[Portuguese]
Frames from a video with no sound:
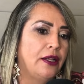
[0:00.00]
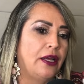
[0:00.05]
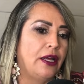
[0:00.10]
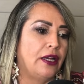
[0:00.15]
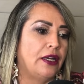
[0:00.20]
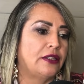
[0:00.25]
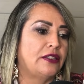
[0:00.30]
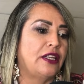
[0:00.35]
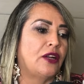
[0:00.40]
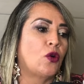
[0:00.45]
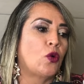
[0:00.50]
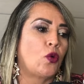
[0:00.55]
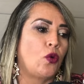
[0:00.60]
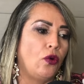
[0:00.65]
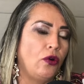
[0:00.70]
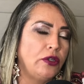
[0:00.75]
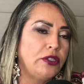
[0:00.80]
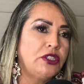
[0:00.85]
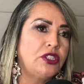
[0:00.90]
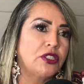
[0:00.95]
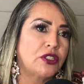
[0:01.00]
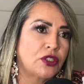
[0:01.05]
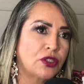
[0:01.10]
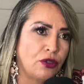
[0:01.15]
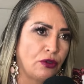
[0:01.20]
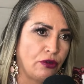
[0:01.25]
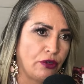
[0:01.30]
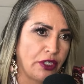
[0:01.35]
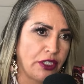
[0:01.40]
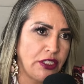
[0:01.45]
ela ter
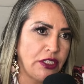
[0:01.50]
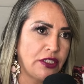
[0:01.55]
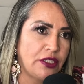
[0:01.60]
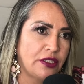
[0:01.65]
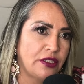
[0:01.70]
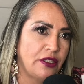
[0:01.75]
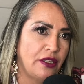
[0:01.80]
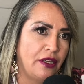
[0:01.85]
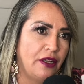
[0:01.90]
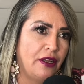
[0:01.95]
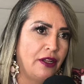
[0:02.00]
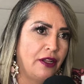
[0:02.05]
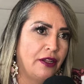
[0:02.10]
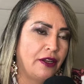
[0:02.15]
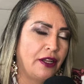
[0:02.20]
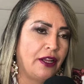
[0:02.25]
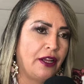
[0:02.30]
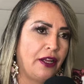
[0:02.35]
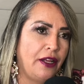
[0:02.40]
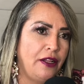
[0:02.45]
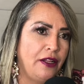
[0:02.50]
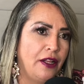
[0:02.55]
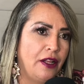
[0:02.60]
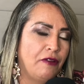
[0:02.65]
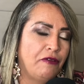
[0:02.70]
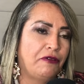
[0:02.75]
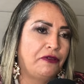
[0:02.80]
condições né,